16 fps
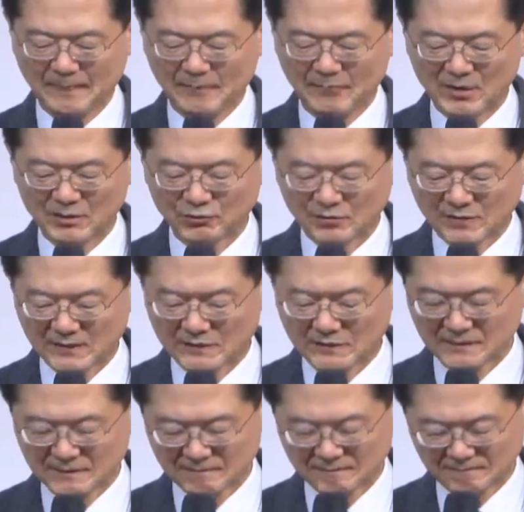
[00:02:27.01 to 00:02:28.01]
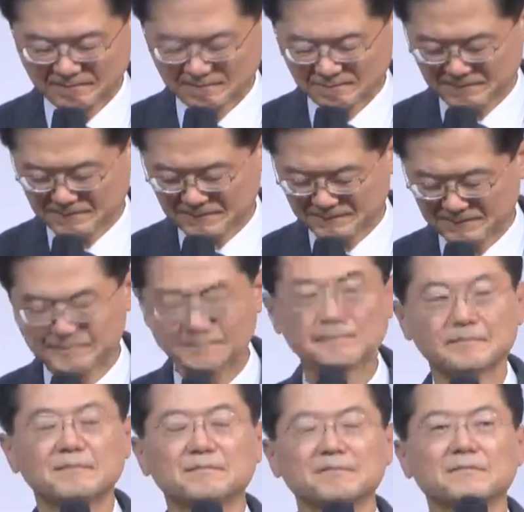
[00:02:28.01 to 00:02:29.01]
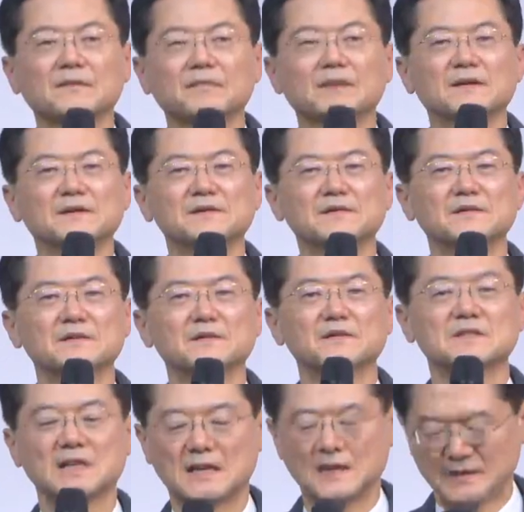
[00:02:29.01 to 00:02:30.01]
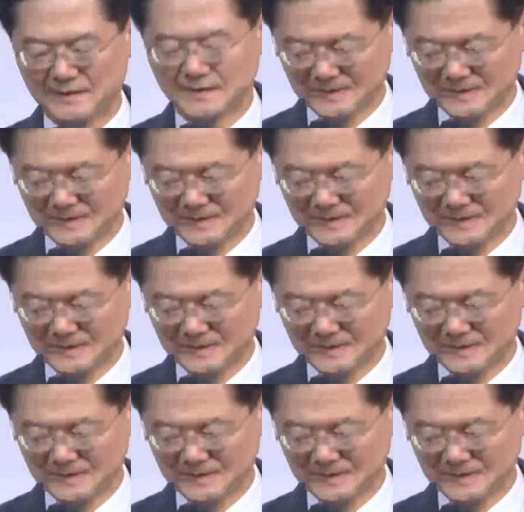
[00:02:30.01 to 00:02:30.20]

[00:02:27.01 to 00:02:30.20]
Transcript: 활동했던 선지자